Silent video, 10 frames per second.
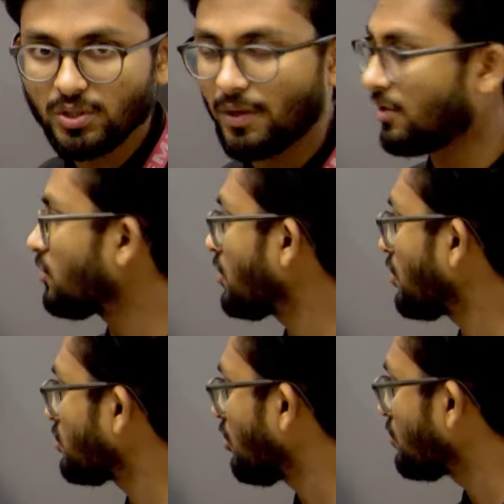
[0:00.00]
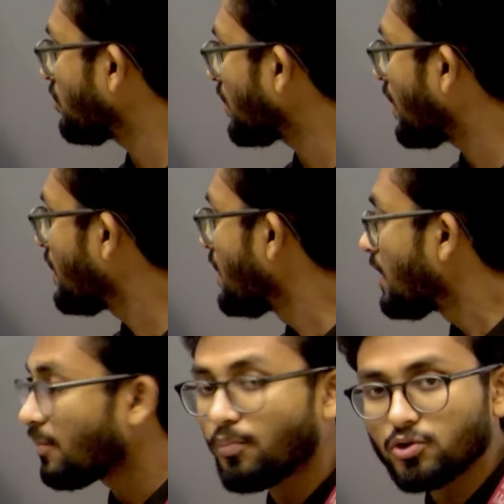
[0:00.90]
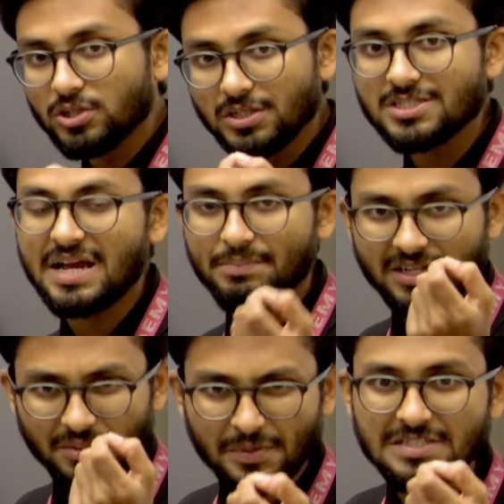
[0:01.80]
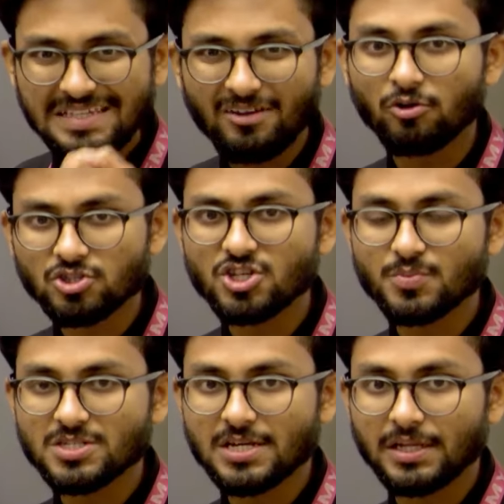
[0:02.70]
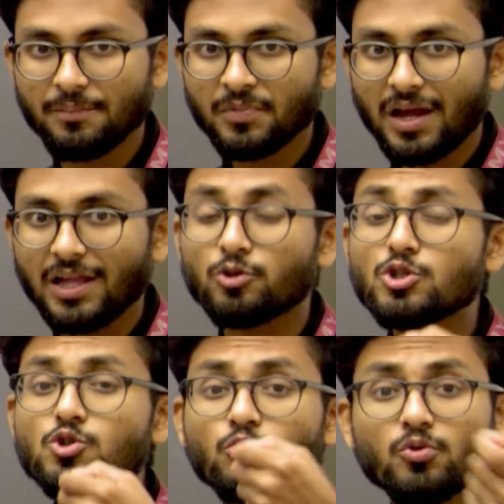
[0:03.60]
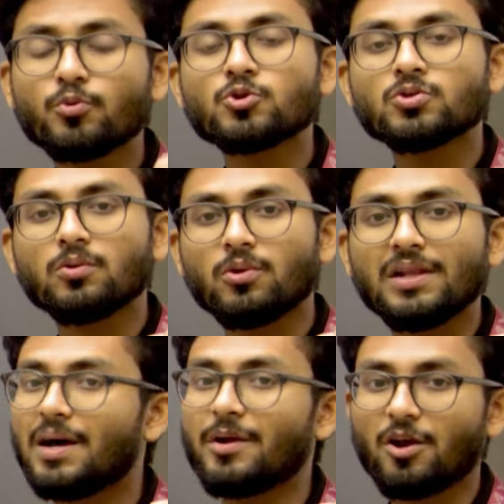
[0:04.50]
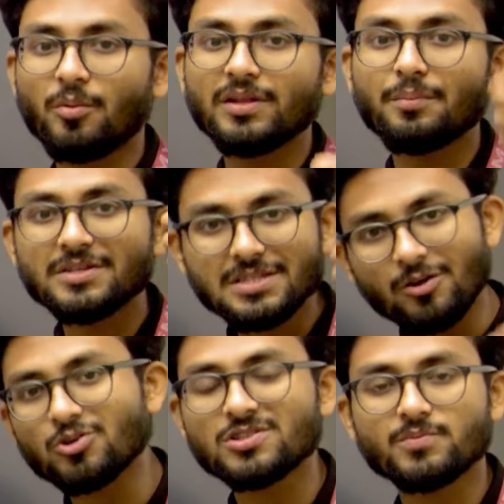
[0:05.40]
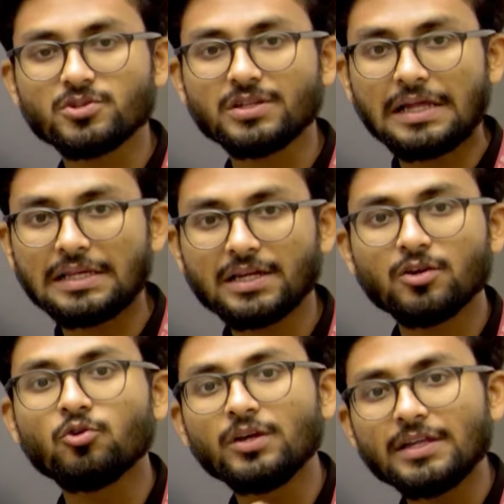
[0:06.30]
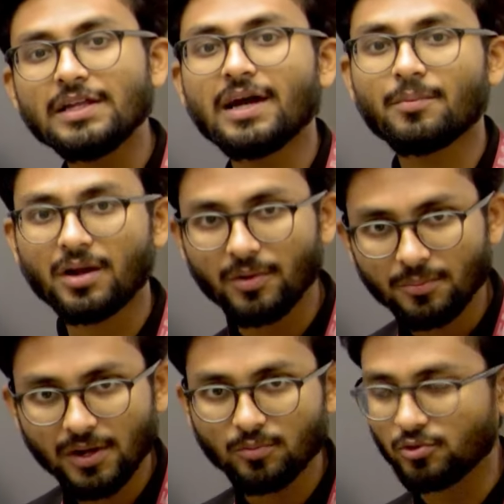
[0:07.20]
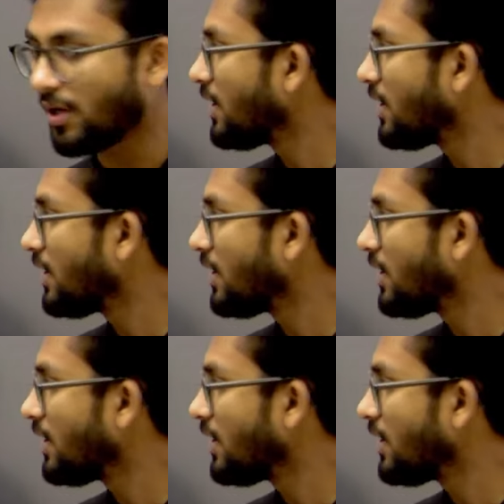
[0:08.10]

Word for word: ভালো করে অধ্যয়ন করা প্রতিটি চ্যাপ্টার বেসিক কনসেপ্ট জানা আদৌ শুধু প্রশ্ন করলে আবার হবে না বেসিক কনসেপ্ট যদি না থাকে ঘুরিয়ে দিলে আমরা আবার পারবো না